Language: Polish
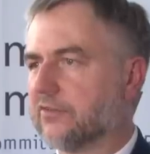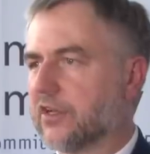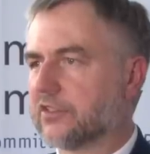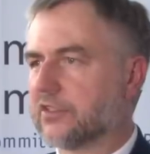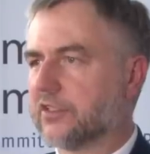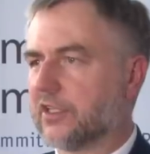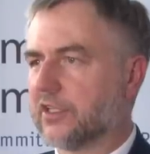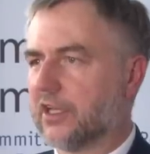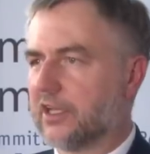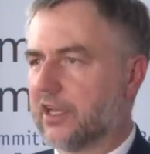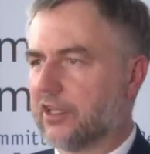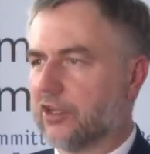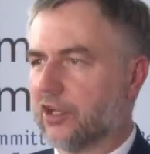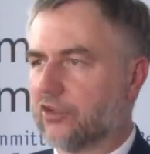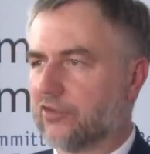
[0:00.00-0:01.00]
zwłaszcza takich
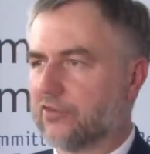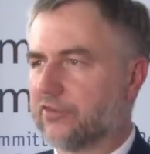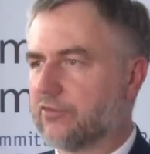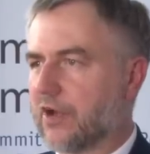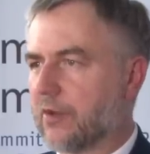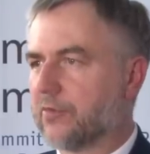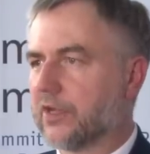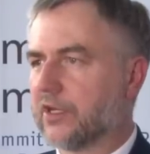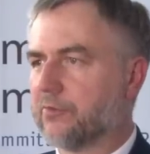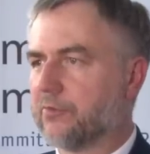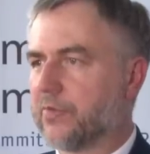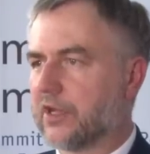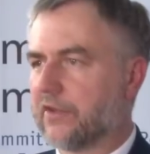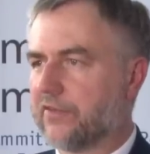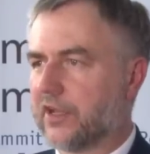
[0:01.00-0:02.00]
regionów słabych,
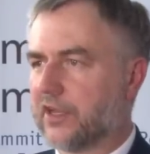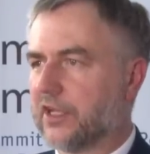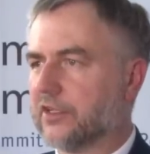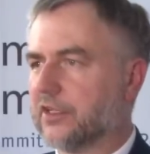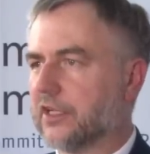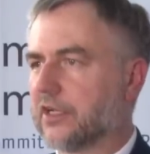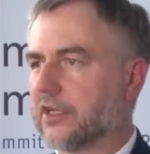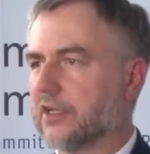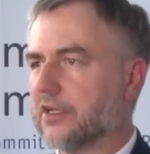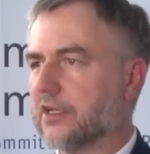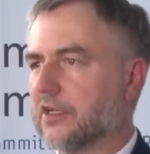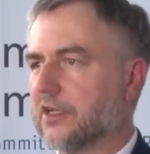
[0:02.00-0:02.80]
peryferyjnych,